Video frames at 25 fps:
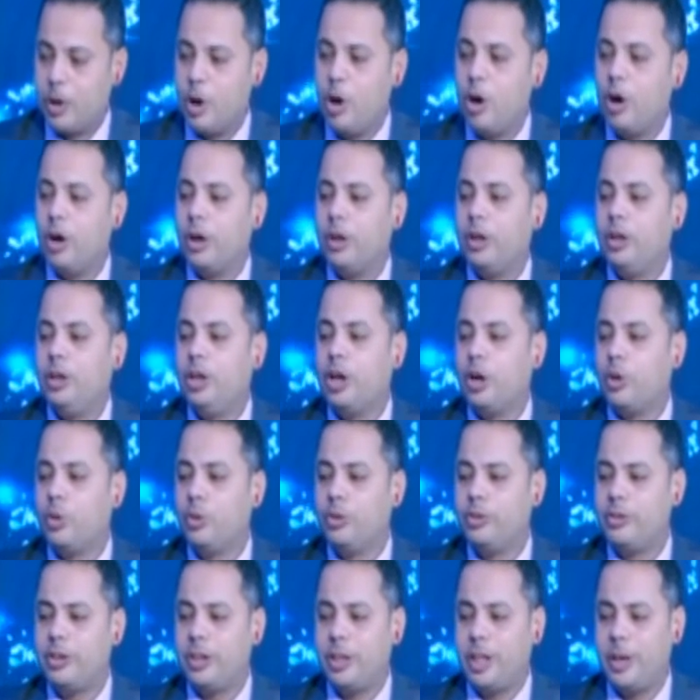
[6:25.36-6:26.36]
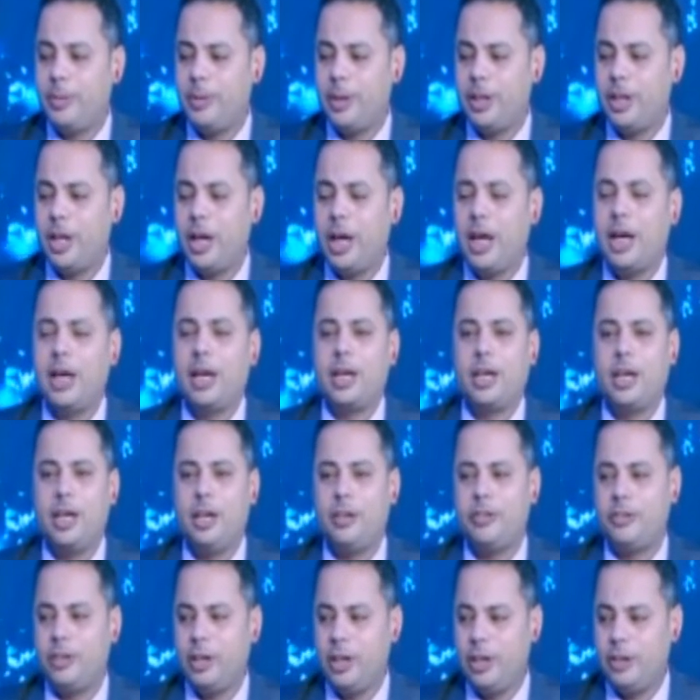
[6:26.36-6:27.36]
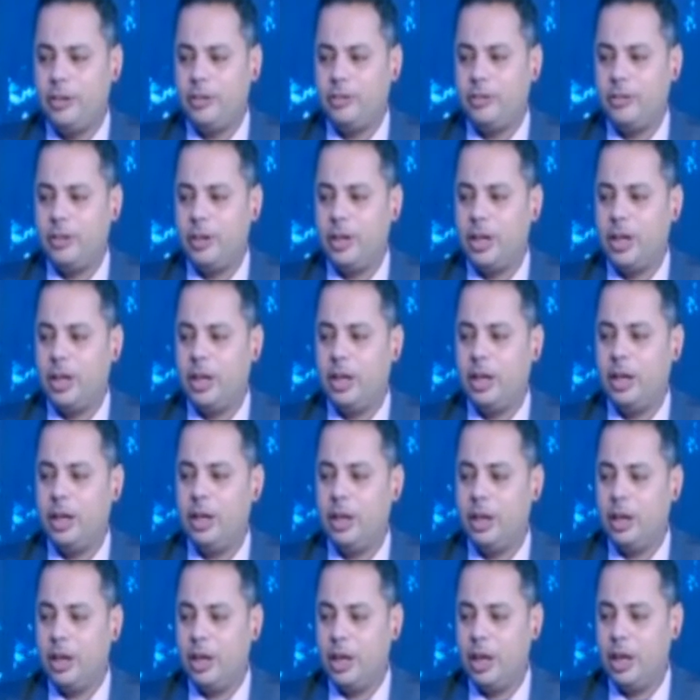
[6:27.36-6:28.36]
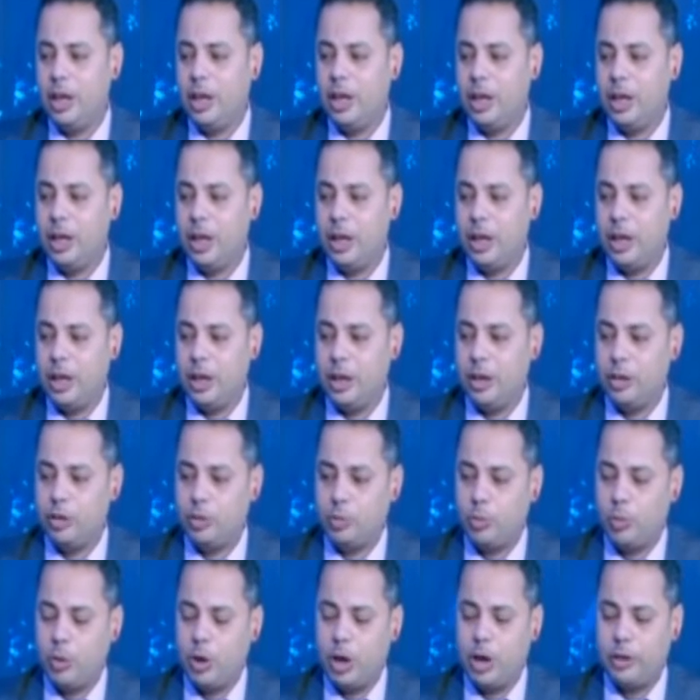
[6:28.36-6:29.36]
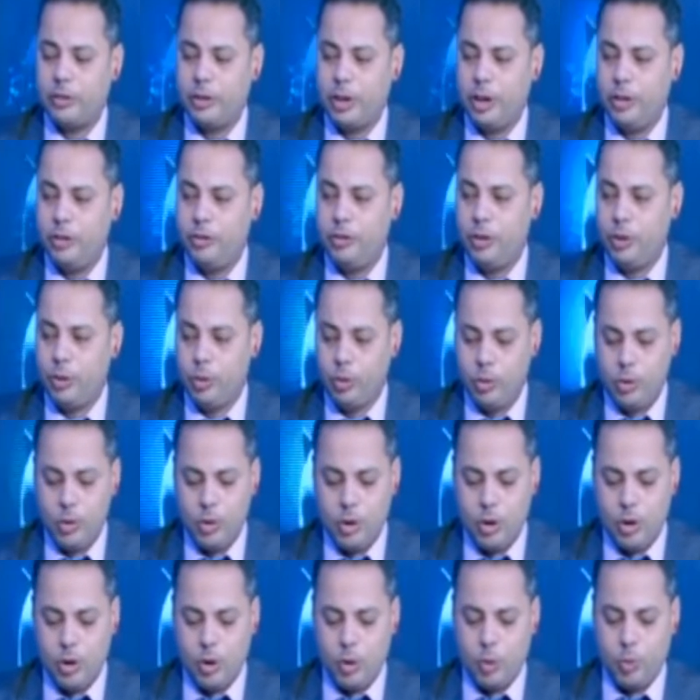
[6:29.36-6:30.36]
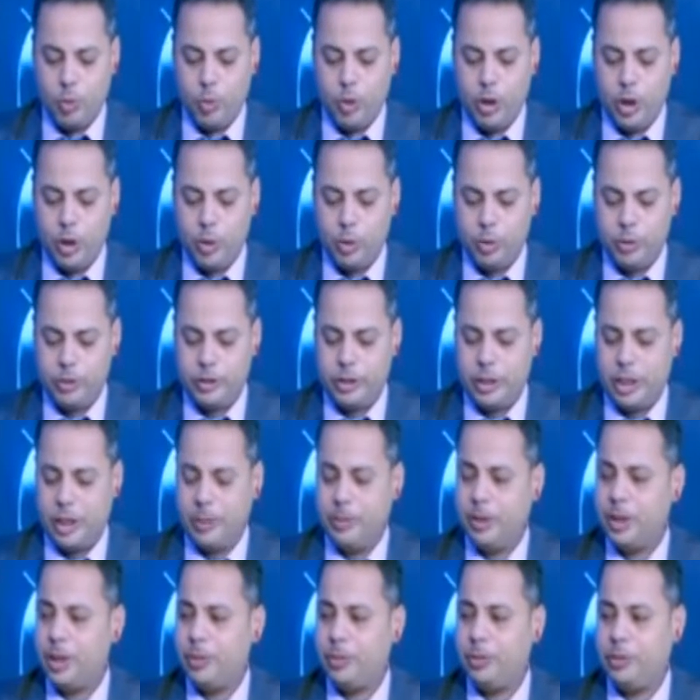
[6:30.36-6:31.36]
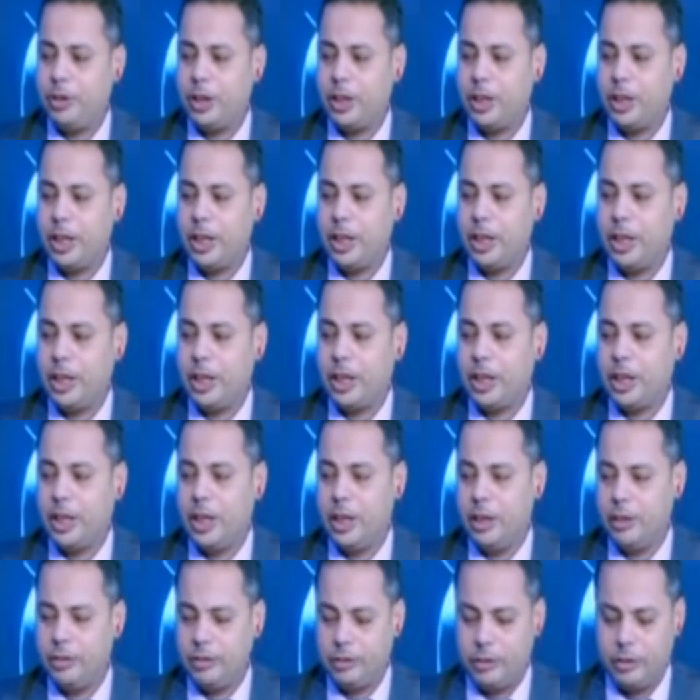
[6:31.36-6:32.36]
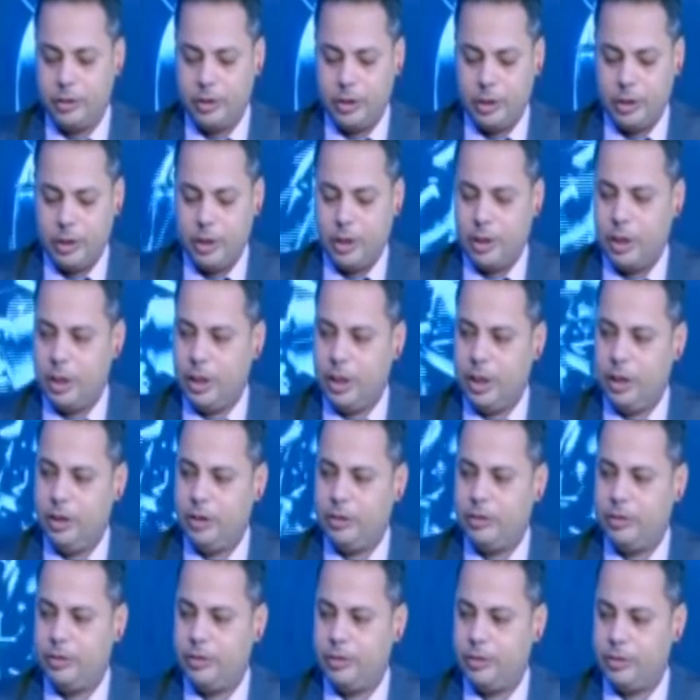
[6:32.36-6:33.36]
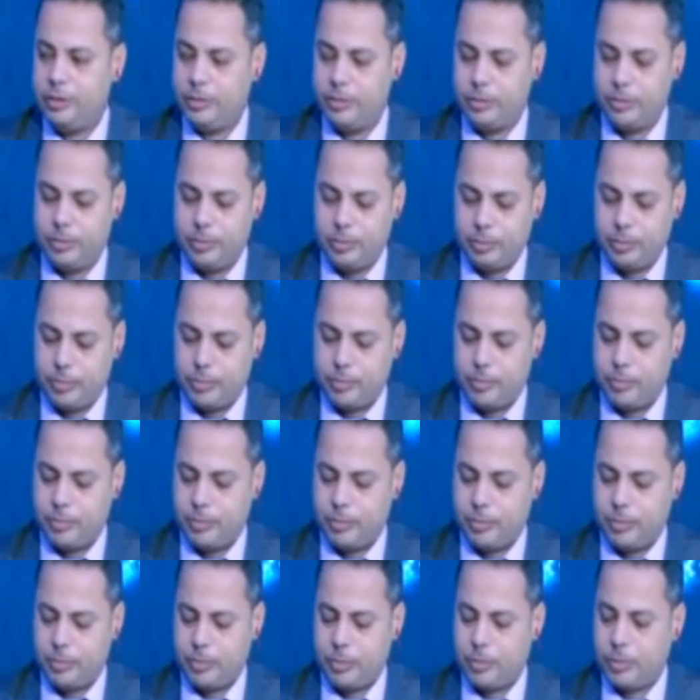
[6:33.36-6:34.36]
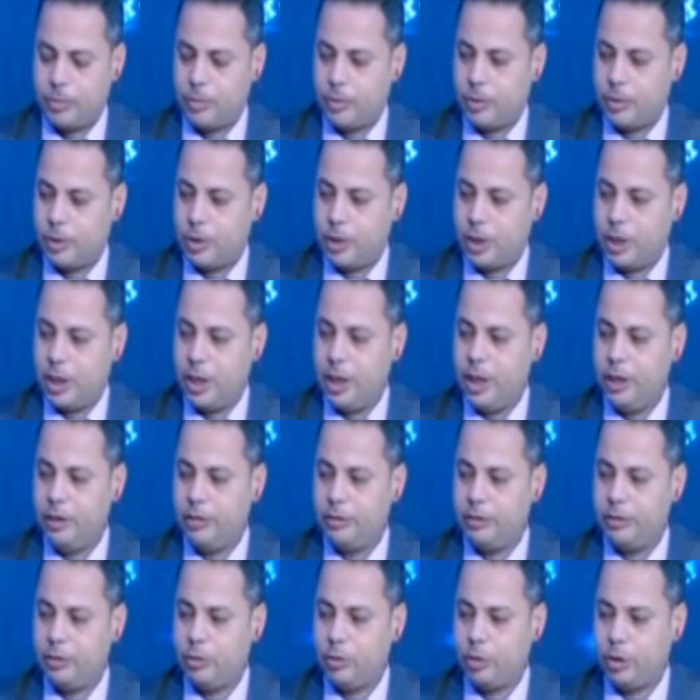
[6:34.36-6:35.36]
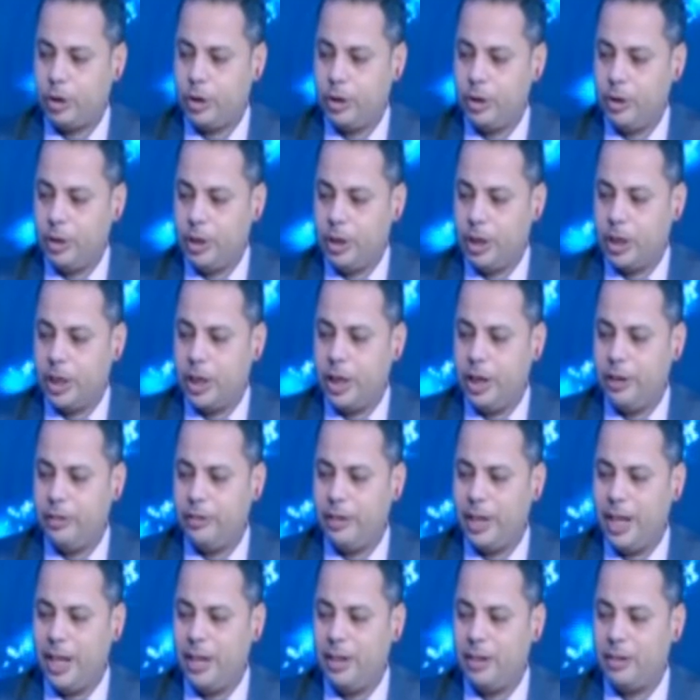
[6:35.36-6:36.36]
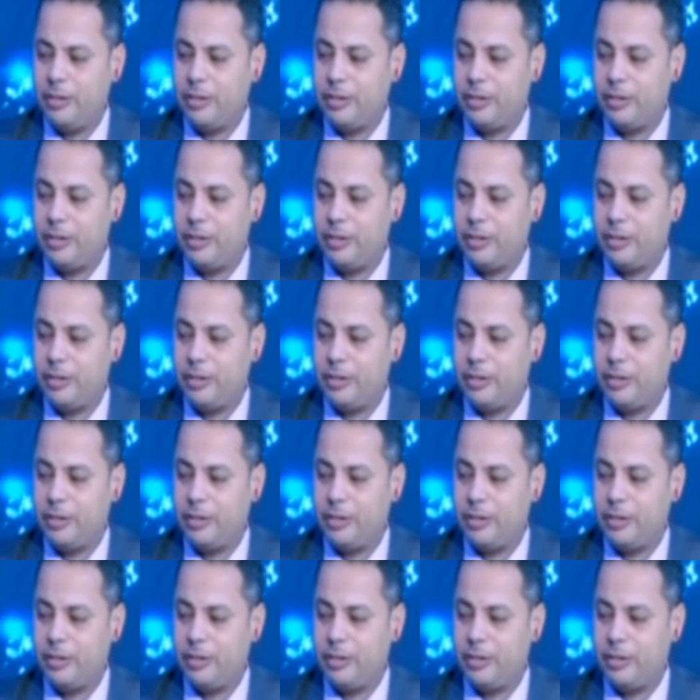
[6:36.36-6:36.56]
يجوز كتابتها كيس إز سمولر ذان الزيرو ويجوز كتابتها بالشكل ده كده كيس از كيس سوري كيس إلس